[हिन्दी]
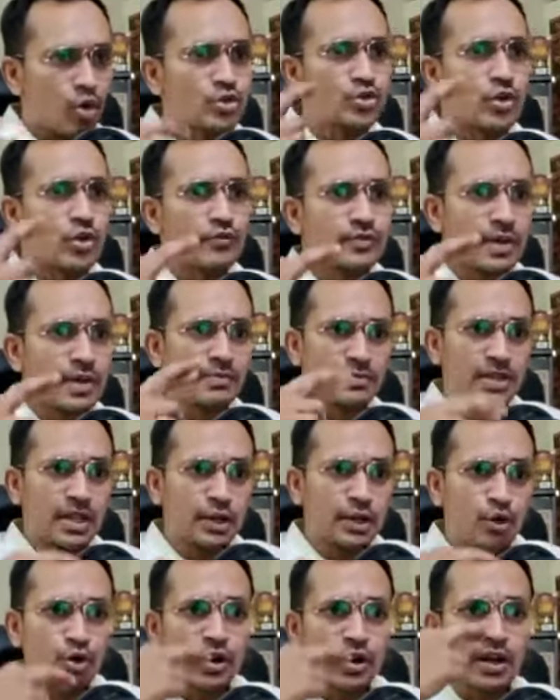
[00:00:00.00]
मोस्ट ऑफ देम
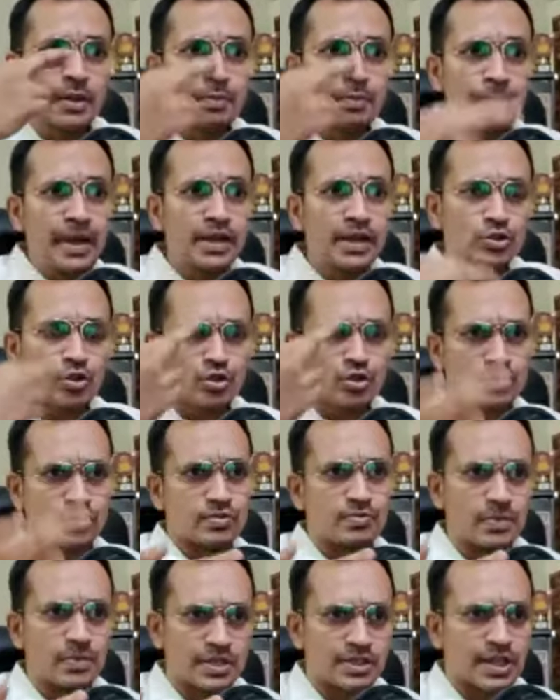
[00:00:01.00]
दे डोंट रिपीट दोज
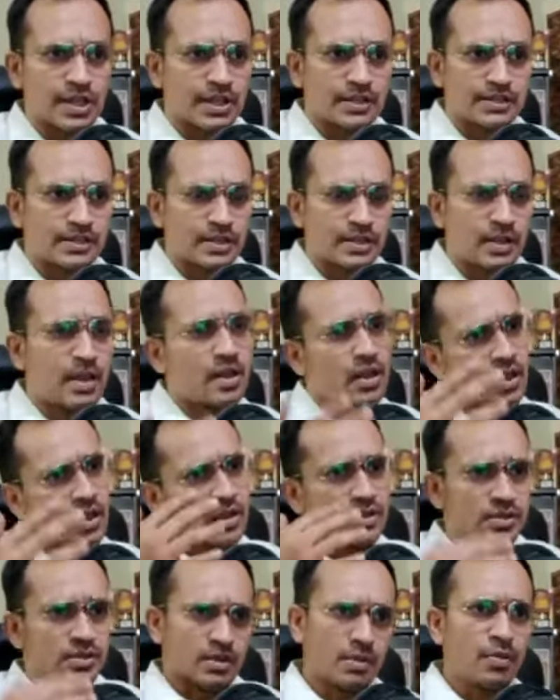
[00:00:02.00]
मिस्टेक्स
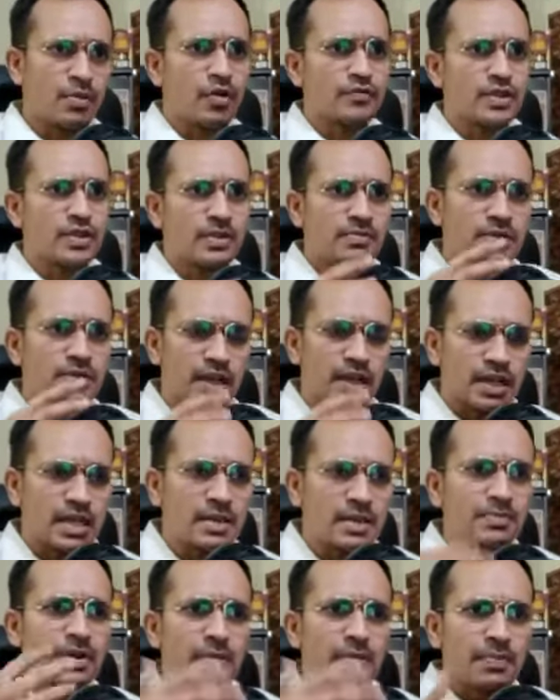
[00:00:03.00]
सम ऑफ देम दे
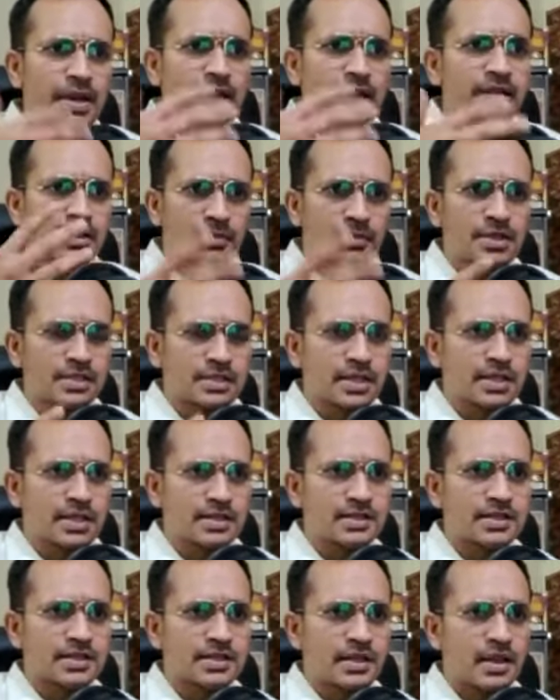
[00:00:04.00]
कीप रिपीटिंग द
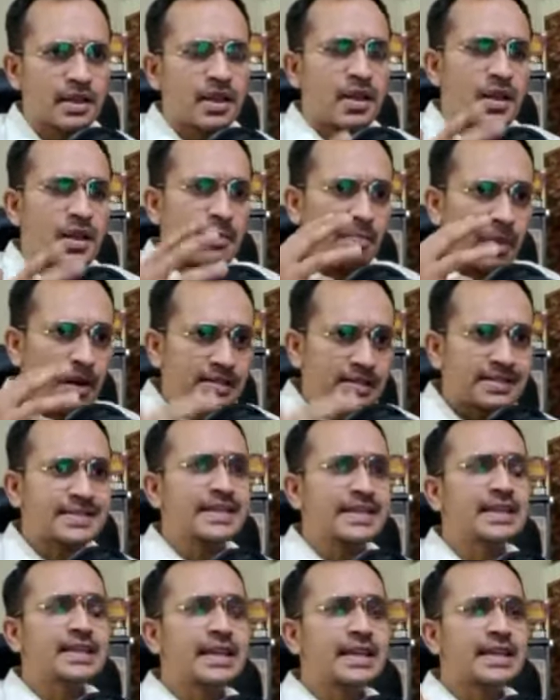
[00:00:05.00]
मिस्टेक्स बट
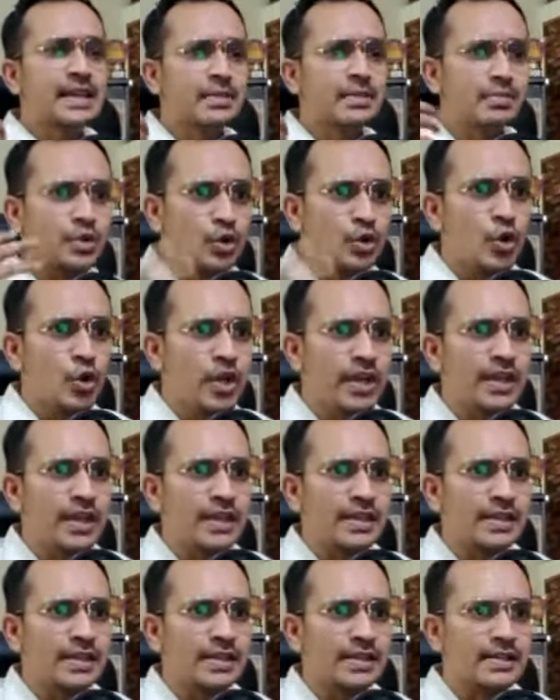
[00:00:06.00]
स्टिल दे कीप
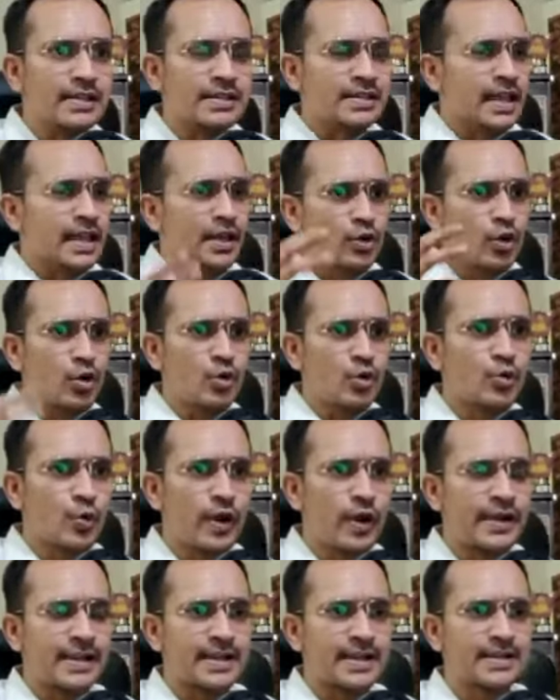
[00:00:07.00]
डूइंग दे डोंट
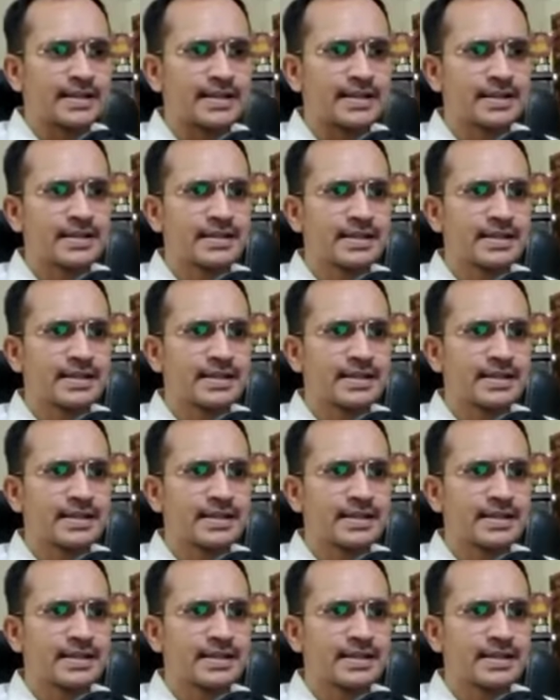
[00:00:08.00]
क्विट